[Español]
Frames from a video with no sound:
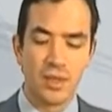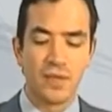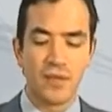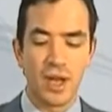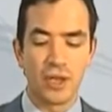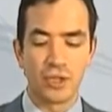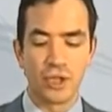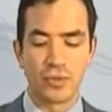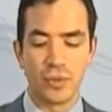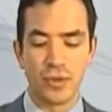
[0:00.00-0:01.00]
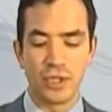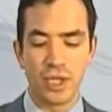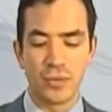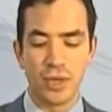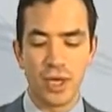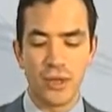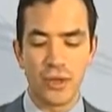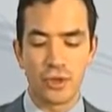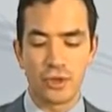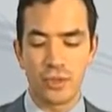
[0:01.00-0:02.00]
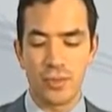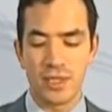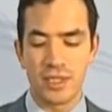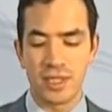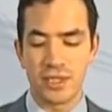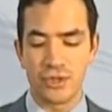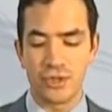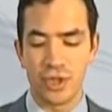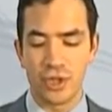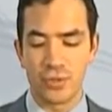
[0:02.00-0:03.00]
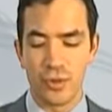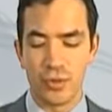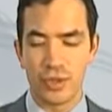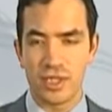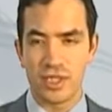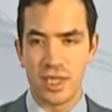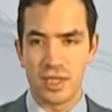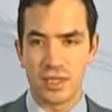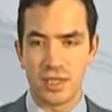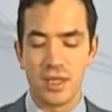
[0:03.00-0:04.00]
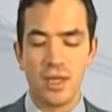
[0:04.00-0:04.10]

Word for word: Fijaos que los módulos de comunicación son más estrechos que los módulos de señales.